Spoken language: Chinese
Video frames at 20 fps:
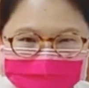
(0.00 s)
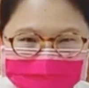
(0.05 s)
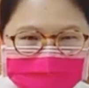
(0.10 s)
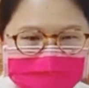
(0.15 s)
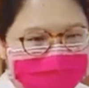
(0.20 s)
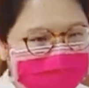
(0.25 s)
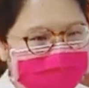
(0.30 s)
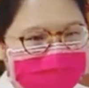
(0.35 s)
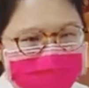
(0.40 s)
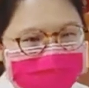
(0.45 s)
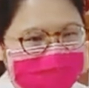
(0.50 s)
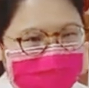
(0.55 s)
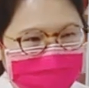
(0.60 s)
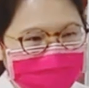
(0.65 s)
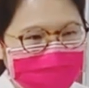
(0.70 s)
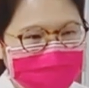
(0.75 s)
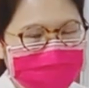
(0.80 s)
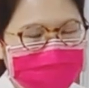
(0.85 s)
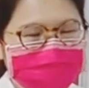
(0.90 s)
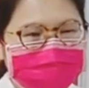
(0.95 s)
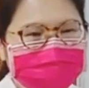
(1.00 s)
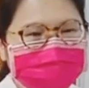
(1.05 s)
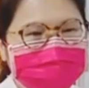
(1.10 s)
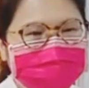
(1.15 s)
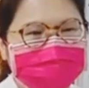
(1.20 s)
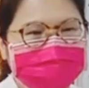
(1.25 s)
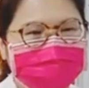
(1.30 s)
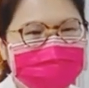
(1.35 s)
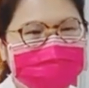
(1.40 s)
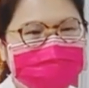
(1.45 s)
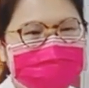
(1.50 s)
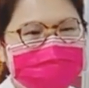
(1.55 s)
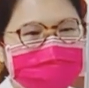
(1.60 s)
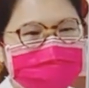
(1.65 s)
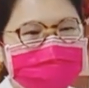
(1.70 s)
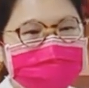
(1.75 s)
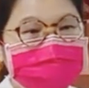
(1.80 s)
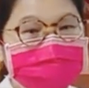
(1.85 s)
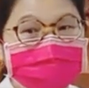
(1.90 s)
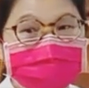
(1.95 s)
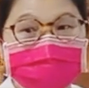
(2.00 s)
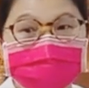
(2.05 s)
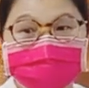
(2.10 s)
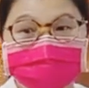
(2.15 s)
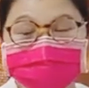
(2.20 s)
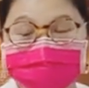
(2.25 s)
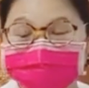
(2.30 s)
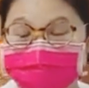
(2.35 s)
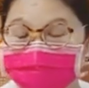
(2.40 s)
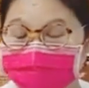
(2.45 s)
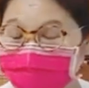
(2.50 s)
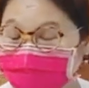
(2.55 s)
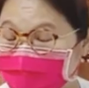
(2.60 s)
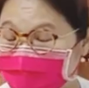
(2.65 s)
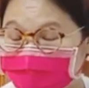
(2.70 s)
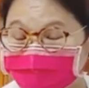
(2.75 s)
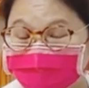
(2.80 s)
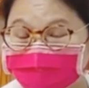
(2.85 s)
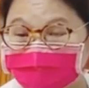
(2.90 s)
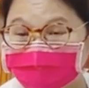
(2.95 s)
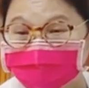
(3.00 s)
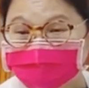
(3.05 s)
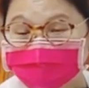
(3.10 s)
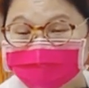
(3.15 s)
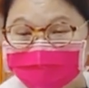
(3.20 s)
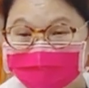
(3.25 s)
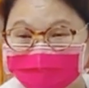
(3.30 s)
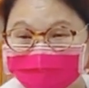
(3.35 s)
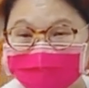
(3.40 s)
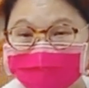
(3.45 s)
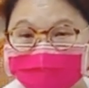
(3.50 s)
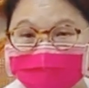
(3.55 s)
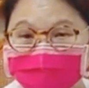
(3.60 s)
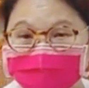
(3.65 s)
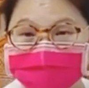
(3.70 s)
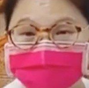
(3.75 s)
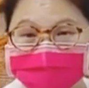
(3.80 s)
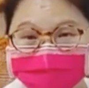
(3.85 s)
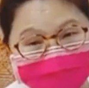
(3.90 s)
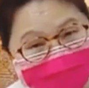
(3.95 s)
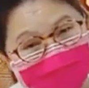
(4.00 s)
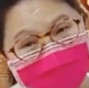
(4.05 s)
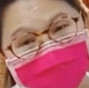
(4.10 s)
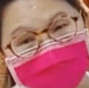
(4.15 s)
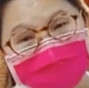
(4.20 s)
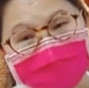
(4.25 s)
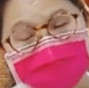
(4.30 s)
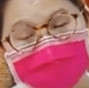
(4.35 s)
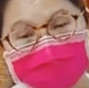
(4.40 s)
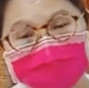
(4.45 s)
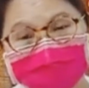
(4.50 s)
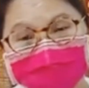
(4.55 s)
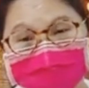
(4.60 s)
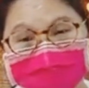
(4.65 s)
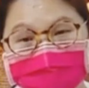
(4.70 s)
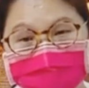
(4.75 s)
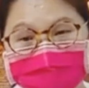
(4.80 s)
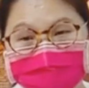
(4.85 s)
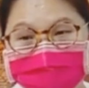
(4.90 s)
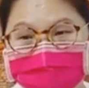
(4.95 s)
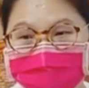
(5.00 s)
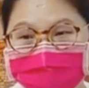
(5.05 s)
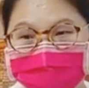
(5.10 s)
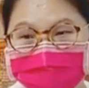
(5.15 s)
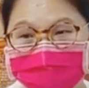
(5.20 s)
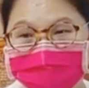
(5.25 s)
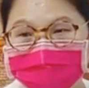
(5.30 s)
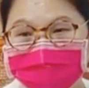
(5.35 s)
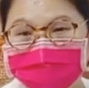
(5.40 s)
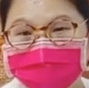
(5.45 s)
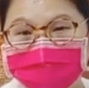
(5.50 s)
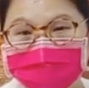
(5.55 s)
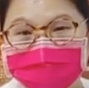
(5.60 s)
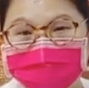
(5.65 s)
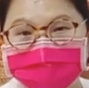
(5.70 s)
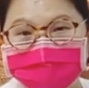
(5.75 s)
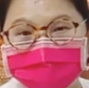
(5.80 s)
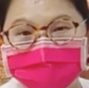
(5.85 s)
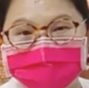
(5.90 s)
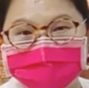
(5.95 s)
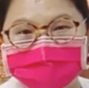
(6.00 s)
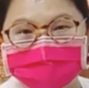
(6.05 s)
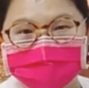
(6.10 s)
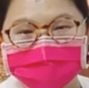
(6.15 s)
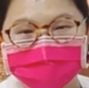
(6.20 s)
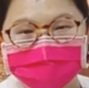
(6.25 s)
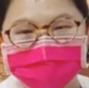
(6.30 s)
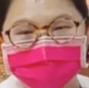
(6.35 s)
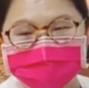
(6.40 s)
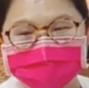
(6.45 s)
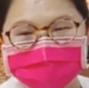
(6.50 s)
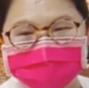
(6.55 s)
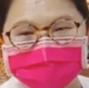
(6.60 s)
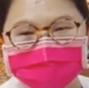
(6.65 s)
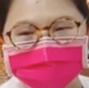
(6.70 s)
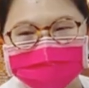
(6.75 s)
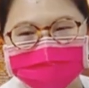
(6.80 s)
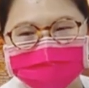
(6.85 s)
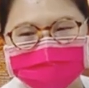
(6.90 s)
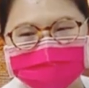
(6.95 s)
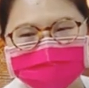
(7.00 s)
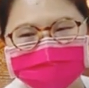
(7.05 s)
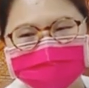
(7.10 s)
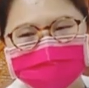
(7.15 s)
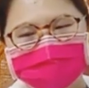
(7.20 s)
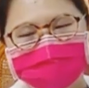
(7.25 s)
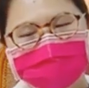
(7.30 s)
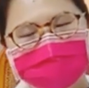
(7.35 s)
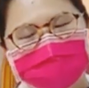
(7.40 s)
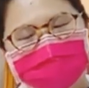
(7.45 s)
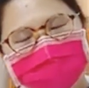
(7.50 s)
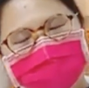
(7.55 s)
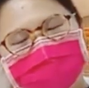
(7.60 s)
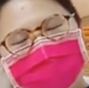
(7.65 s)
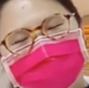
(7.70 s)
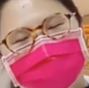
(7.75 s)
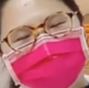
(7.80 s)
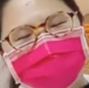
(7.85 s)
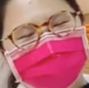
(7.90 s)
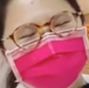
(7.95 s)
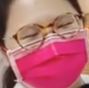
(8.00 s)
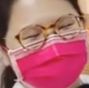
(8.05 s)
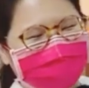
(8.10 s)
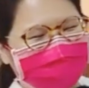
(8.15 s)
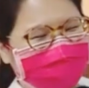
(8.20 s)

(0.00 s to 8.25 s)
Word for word: 这个分钟。困去呀，头耷落台呀。哎，哎，啊，我睡着了。那无